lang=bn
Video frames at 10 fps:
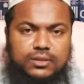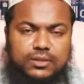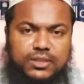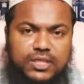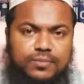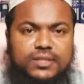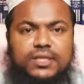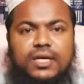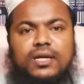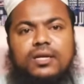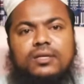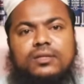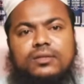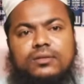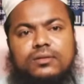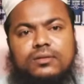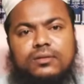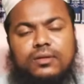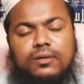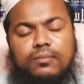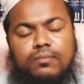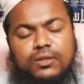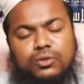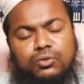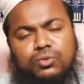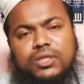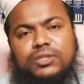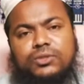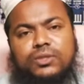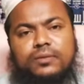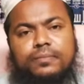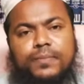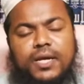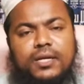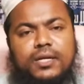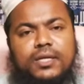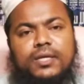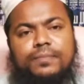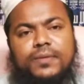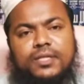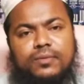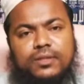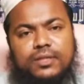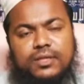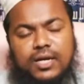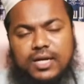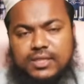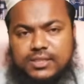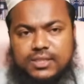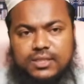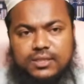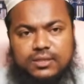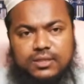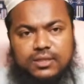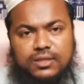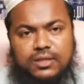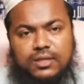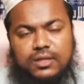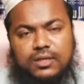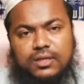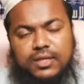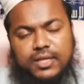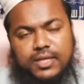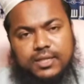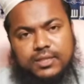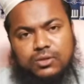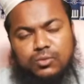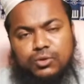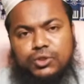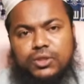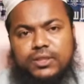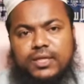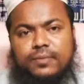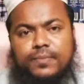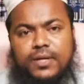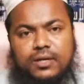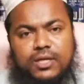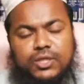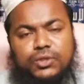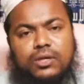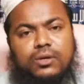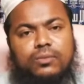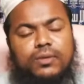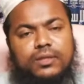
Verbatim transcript: যে বা যাহারা বা যত কিছুই প্রাণ নিয়ে এই পৃথিবীতে আসছে একদিন অবশ্যই তাকে প্রাণ নাশ করা হবে